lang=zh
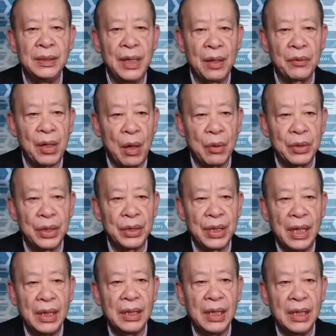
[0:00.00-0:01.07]
将导致
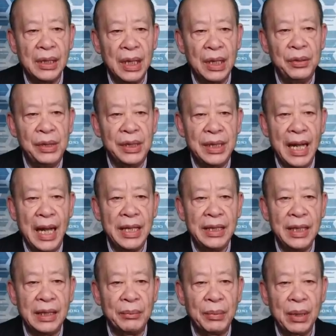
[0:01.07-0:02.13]
整个俄军前
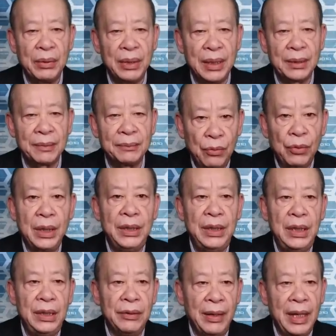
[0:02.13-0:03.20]
线的崩溃。如果
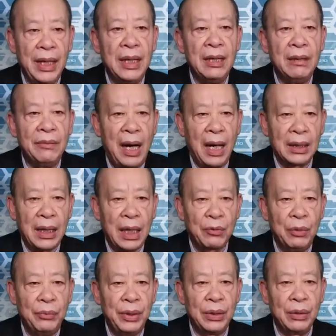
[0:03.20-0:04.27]
你以为瓦格纳
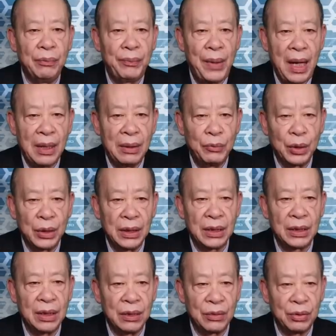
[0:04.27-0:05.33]
准备从巴赫穆特
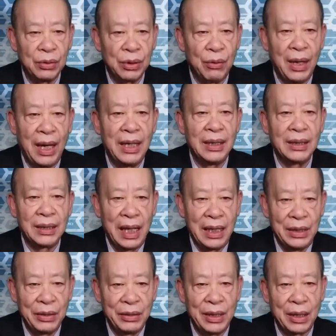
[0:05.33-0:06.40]
撤出的话，那
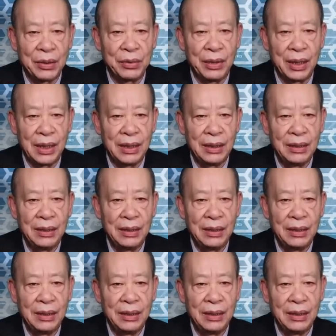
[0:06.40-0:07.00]
你就想错了。